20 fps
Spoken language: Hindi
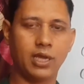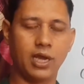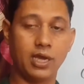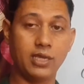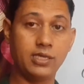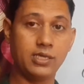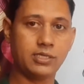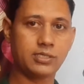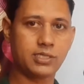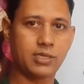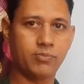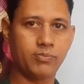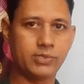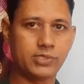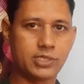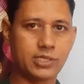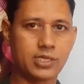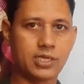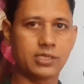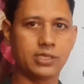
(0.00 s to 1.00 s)
आइए इसके
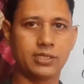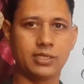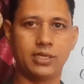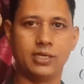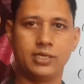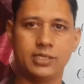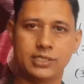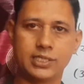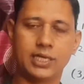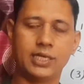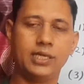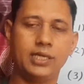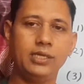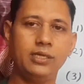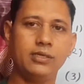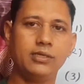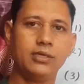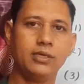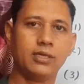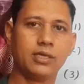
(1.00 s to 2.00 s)
पीछे का तर्क जाने
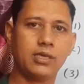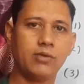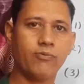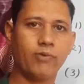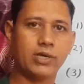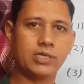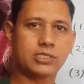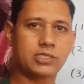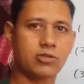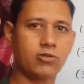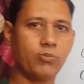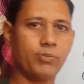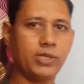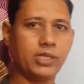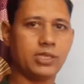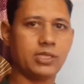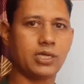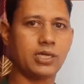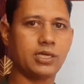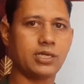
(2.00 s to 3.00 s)
कि वास्तव में
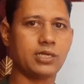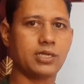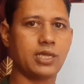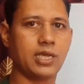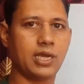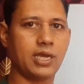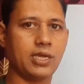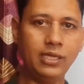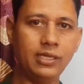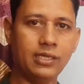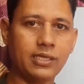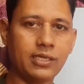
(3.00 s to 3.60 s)
तर्क क्या है